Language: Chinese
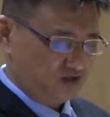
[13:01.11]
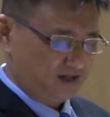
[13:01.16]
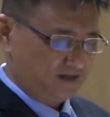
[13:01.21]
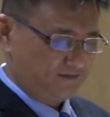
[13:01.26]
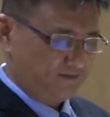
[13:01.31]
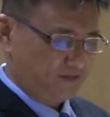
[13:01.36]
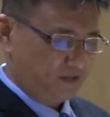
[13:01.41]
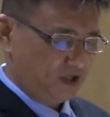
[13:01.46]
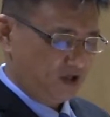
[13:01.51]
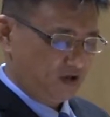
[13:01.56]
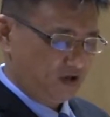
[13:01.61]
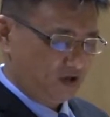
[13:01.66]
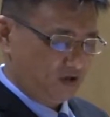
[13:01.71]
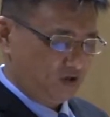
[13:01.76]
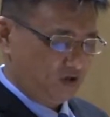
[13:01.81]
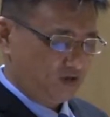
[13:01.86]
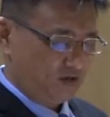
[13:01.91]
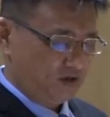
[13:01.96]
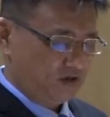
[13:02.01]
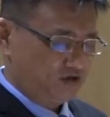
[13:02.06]
间，
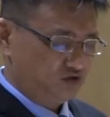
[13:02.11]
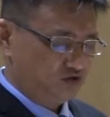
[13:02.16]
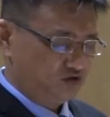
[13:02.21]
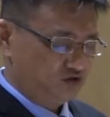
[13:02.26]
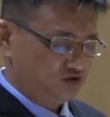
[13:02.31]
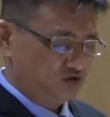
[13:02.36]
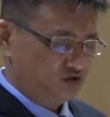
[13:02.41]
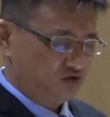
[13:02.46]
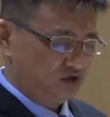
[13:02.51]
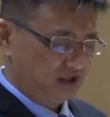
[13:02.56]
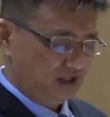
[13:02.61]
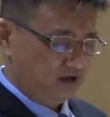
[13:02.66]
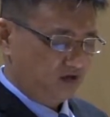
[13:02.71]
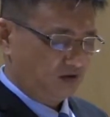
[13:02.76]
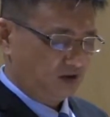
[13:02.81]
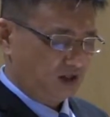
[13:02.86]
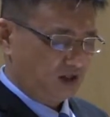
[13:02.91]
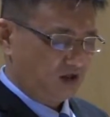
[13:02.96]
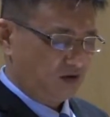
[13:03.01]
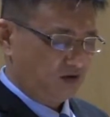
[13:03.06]
我们继续祷
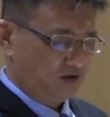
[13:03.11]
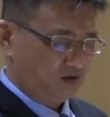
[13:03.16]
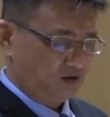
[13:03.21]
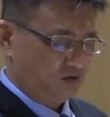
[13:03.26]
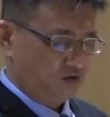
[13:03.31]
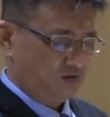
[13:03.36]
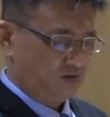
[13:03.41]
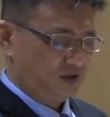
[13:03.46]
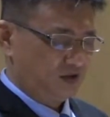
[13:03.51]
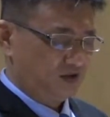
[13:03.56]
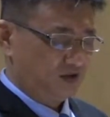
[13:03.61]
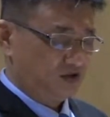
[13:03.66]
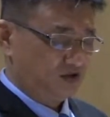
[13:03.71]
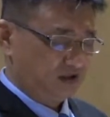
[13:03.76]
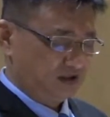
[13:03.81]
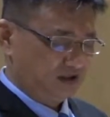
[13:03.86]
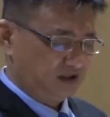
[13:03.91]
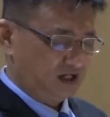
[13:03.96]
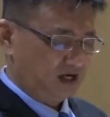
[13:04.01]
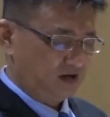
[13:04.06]
告，我们
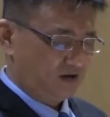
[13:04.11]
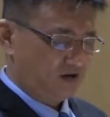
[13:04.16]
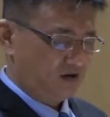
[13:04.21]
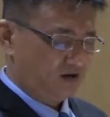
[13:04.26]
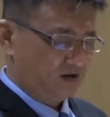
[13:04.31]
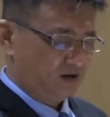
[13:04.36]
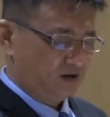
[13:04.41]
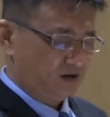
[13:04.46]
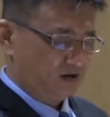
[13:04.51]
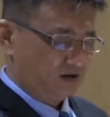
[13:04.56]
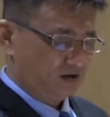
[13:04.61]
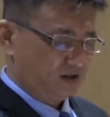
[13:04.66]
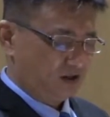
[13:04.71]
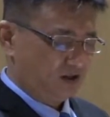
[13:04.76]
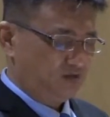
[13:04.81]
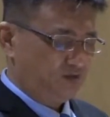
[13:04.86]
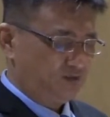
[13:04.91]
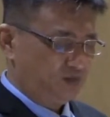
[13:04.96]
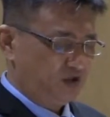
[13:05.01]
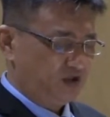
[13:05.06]
信靠
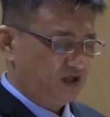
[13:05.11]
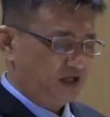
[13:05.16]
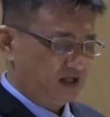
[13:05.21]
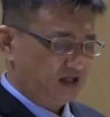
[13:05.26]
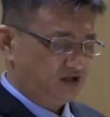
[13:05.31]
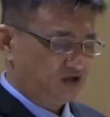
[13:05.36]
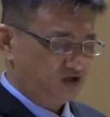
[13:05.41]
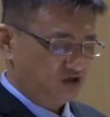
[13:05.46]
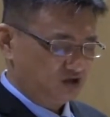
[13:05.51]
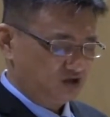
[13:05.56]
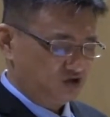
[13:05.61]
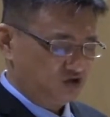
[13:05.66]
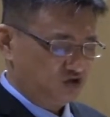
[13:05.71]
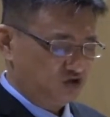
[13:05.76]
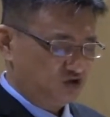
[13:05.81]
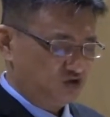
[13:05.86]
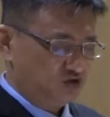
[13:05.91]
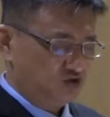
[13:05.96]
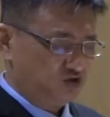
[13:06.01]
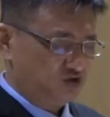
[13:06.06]
您必来成
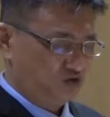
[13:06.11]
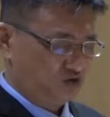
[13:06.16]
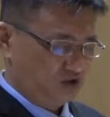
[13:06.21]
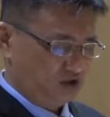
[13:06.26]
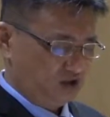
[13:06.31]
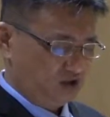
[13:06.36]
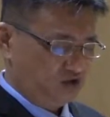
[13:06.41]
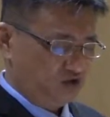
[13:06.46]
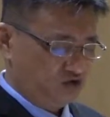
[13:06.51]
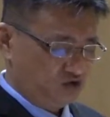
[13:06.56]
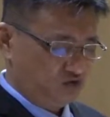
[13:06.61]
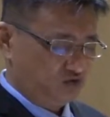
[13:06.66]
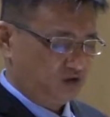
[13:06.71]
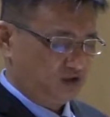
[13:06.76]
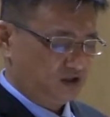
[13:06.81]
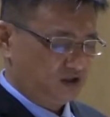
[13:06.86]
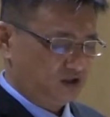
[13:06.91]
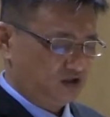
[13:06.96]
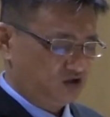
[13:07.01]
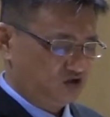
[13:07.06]
就您救
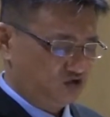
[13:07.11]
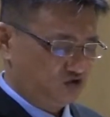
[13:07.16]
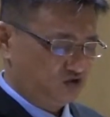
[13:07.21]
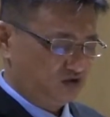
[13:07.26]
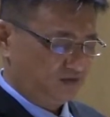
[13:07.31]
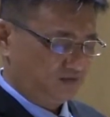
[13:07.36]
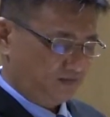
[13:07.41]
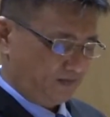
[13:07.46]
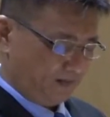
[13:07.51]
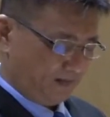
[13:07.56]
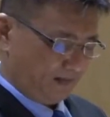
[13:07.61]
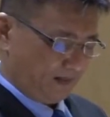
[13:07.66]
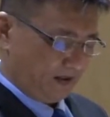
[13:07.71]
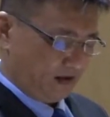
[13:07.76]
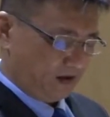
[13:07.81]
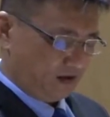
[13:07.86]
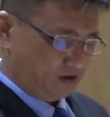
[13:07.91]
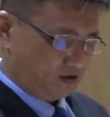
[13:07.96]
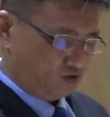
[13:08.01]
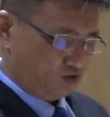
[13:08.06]
恩的事。
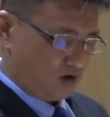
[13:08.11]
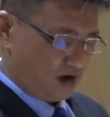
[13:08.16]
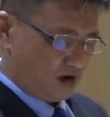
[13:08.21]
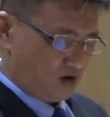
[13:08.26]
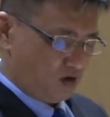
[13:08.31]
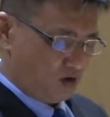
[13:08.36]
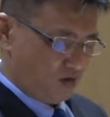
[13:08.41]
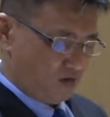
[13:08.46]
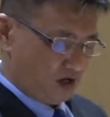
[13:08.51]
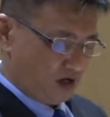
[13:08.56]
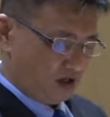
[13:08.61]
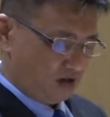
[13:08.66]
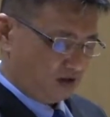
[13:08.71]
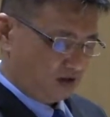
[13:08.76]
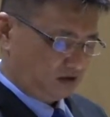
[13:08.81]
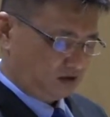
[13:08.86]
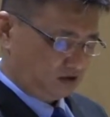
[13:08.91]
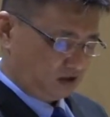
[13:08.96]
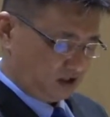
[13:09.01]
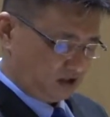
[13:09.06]
主啊，我们
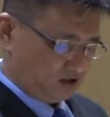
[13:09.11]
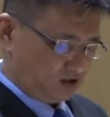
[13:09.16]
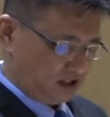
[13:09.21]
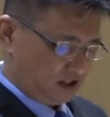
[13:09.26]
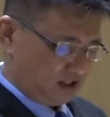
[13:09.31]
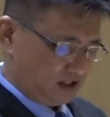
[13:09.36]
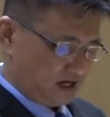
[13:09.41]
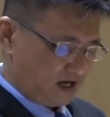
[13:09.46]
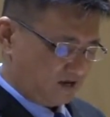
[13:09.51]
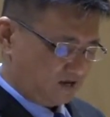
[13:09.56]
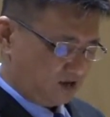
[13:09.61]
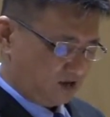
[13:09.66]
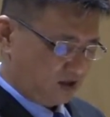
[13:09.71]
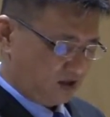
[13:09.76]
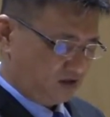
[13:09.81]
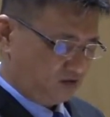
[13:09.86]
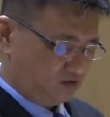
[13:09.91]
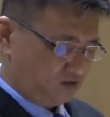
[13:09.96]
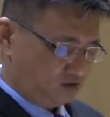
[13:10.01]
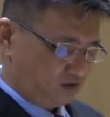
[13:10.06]
献上感
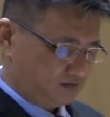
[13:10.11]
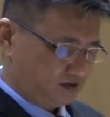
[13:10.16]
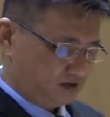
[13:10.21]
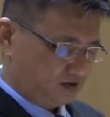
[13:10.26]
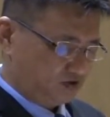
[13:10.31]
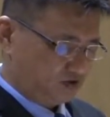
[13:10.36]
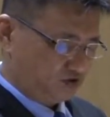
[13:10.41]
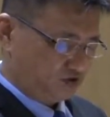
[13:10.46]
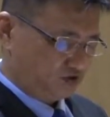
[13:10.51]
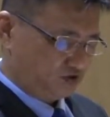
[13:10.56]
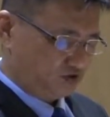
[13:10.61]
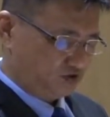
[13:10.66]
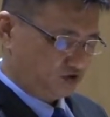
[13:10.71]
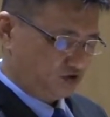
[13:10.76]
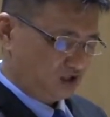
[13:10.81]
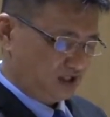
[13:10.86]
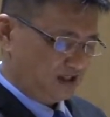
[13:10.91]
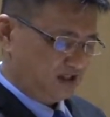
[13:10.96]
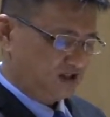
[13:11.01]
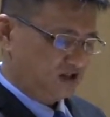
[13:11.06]
恩，我们继
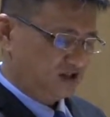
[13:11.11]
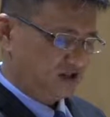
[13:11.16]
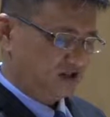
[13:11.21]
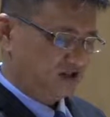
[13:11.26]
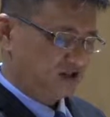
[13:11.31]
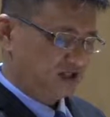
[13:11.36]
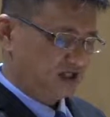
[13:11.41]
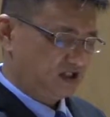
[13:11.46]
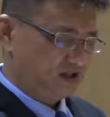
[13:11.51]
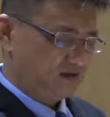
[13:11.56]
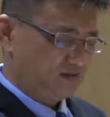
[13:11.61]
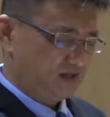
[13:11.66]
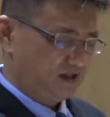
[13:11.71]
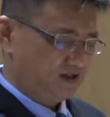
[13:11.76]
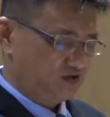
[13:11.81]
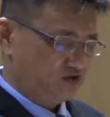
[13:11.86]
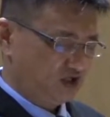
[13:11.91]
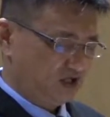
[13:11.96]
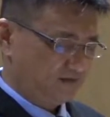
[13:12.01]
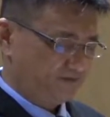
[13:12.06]
续安静在你
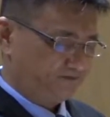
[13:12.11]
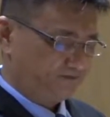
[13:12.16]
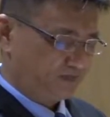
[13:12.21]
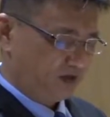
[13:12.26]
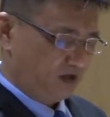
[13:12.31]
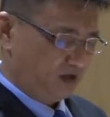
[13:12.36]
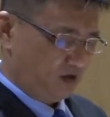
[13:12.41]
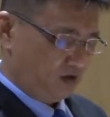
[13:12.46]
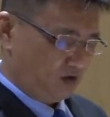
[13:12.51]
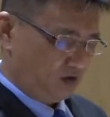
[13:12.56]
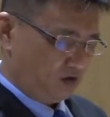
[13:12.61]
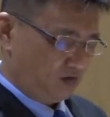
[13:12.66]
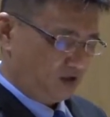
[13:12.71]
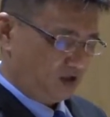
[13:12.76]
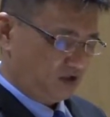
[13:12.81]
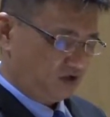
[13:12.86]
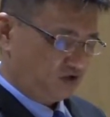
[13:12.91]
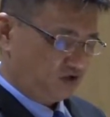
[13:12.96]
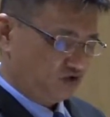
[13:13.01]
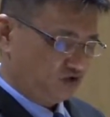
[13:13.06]
面前，我
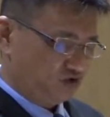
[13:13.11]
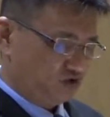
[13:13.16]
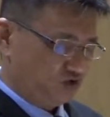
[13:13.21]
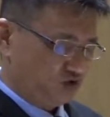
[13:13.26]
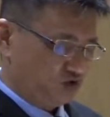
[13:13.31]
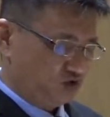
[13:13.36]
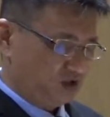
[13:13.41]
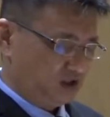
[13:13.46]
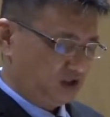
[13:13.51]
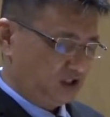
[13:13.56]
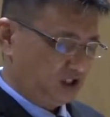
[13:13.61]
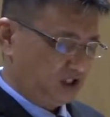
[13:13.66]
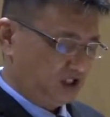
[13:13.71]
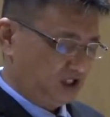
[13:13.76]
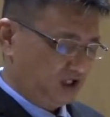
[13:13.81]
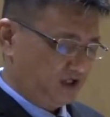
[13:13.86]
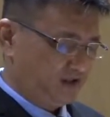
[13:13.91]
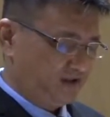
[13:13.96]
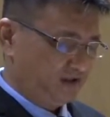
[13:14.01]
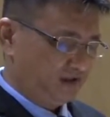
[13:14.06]
们求主您的
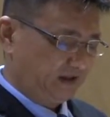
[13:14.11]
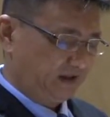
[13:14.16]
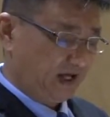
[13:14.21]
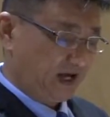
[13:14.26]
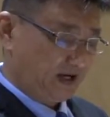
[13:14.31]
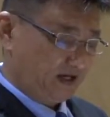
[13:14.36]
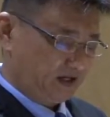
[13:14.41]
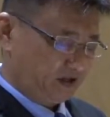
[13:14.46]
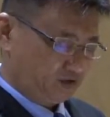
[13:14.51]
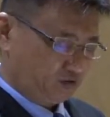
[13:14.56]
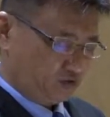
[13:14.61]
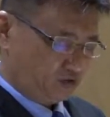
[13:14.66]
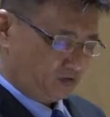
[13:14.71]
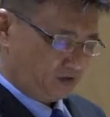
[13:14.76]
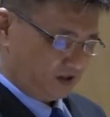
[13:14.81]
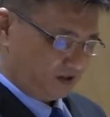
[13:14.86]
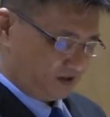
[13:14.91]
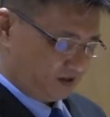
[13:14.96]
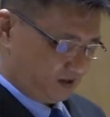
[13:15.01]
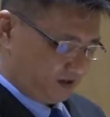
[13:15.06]
灵带领我
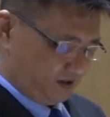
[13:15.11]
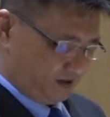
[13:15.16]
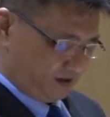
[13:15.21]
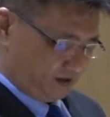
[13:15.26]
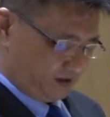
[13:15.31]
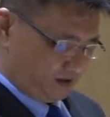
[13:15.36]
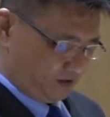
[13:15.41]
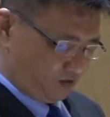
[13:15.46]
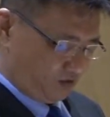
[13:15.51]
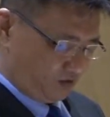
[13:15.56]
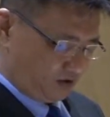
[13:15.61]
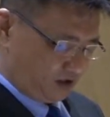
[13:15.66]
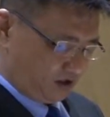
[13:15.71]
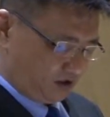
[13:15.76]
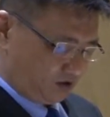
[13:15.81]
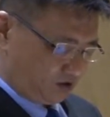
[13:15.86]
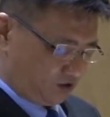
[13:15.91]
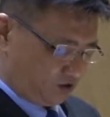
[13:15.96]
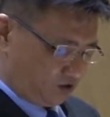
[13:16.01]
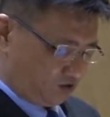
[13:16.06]
们，让我
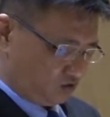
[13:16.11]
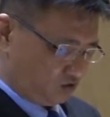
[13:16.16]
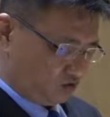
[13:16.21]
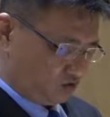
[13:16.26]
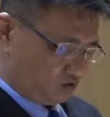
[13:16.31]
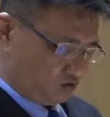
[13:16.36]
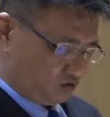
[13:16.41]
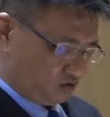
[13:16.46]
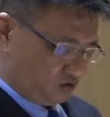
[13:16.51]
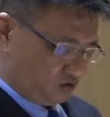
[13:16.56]
们都